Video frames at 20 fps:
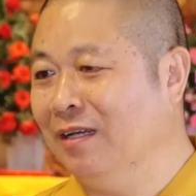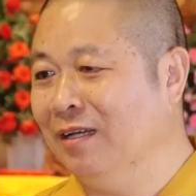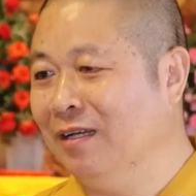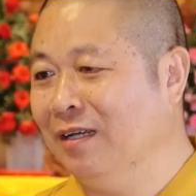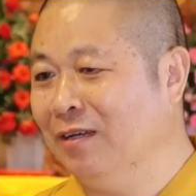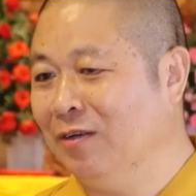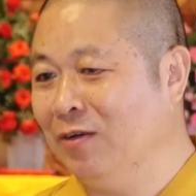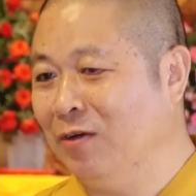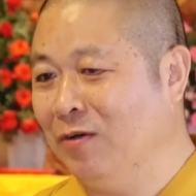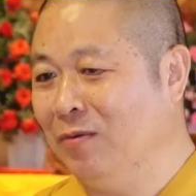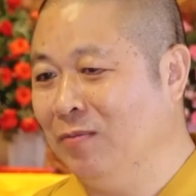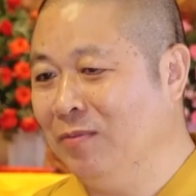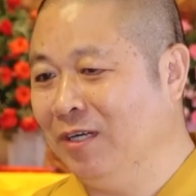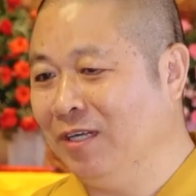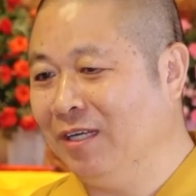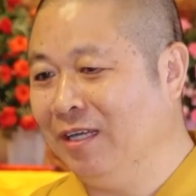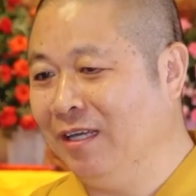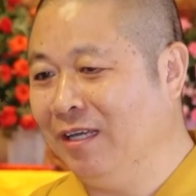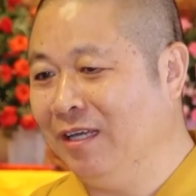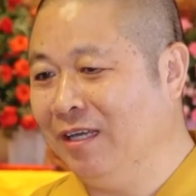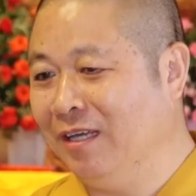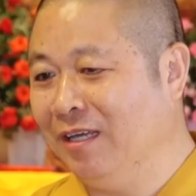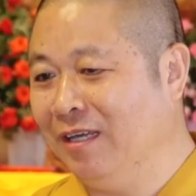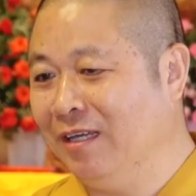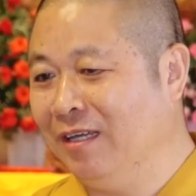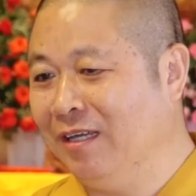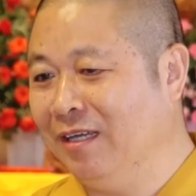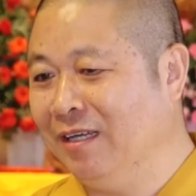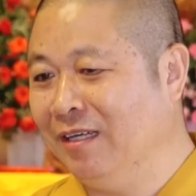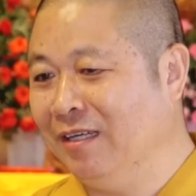có một cái
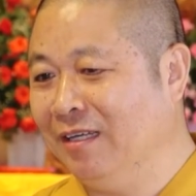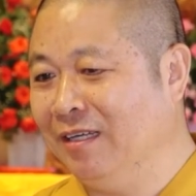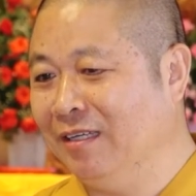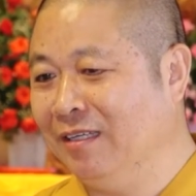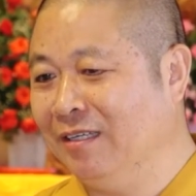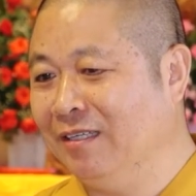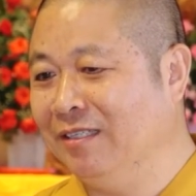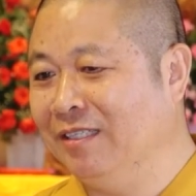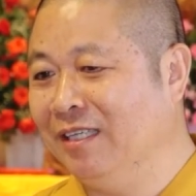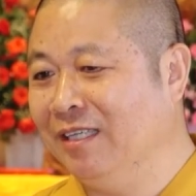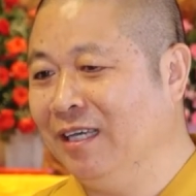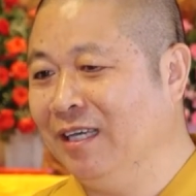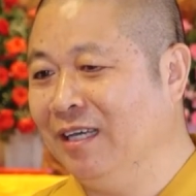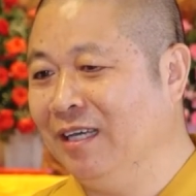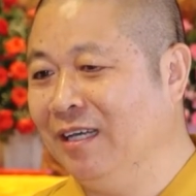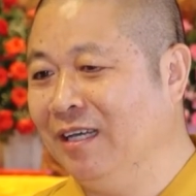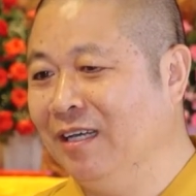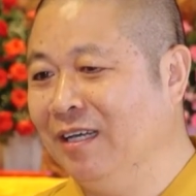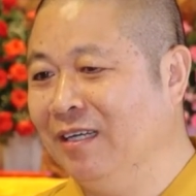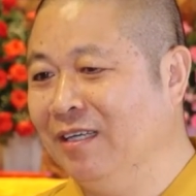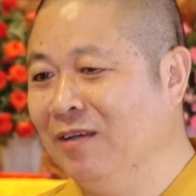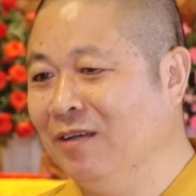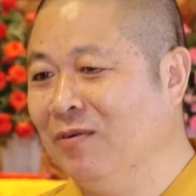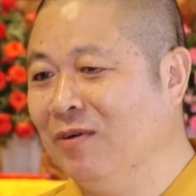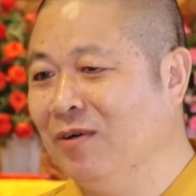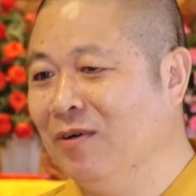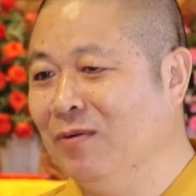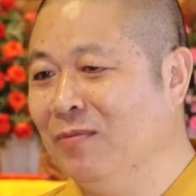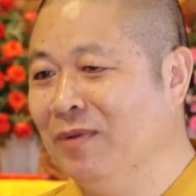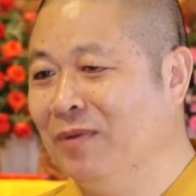cử chỉ yêu
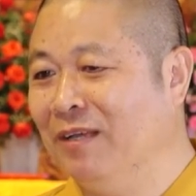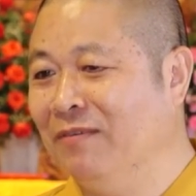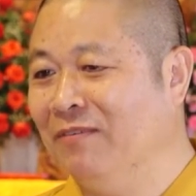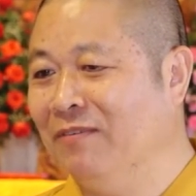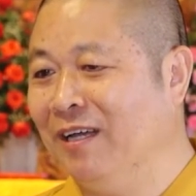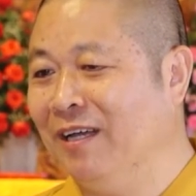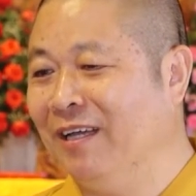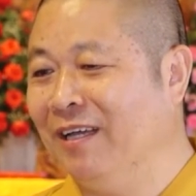cầu mình phải